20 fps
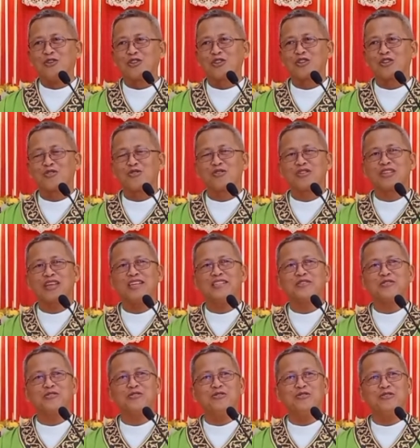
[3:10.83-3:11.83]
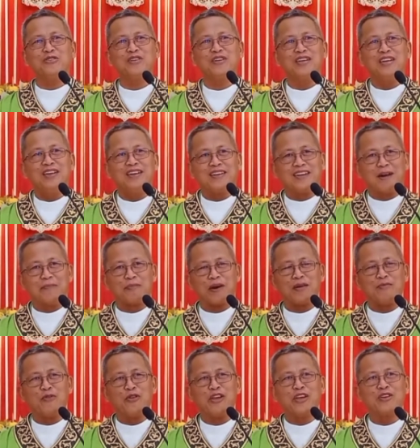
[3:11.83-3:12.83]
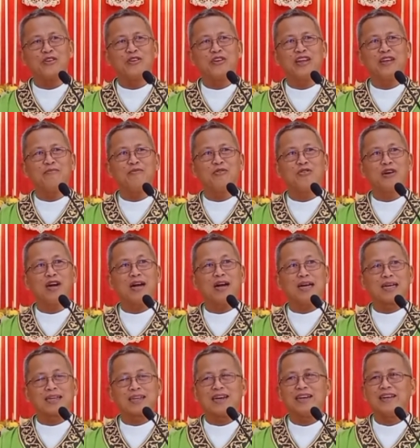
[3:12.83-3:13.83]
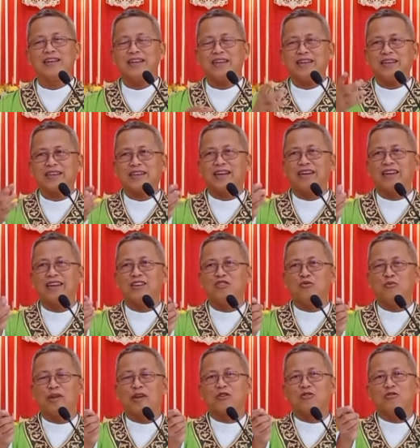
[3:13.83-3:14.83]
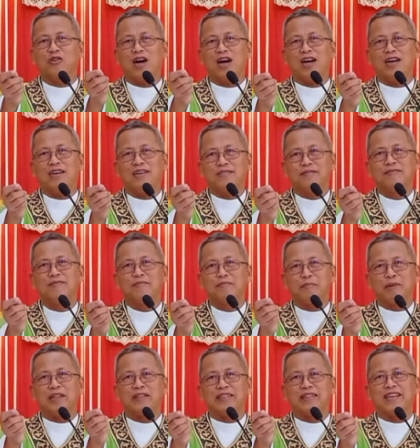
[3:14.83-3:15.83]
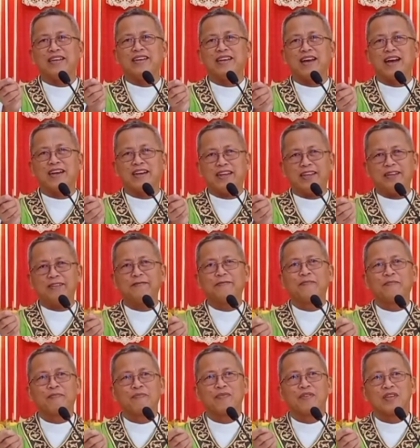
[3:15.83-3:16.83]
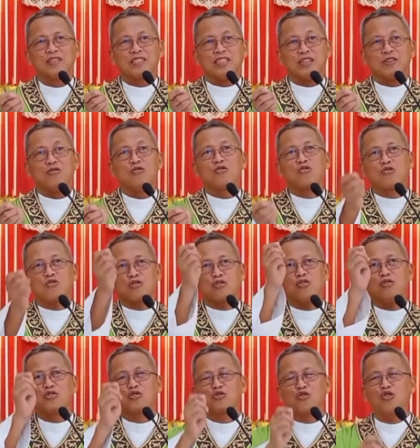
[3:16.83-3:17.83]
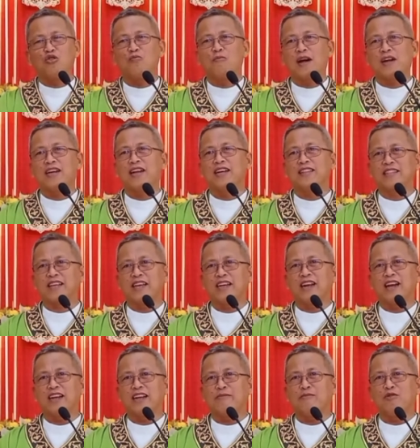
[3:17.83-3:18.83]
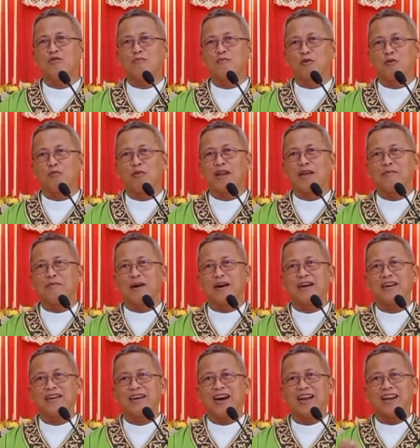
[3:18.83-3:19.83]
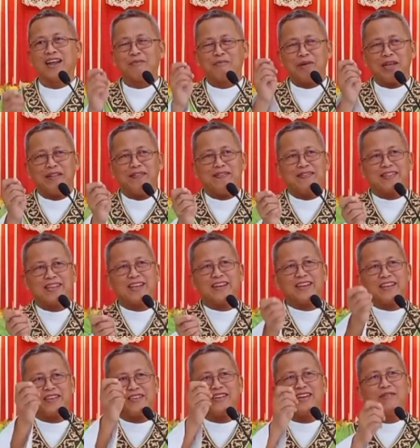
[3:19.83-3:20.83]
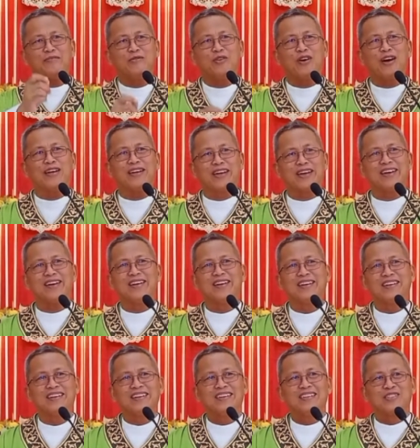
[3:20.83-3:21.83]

Ngotkot des o. Napay mo ingon nimo nga kani kaning numero ha. Mintin ni. Siguro yung sulbad na tanan nimong problema. Ala mintin gyud nimo ana.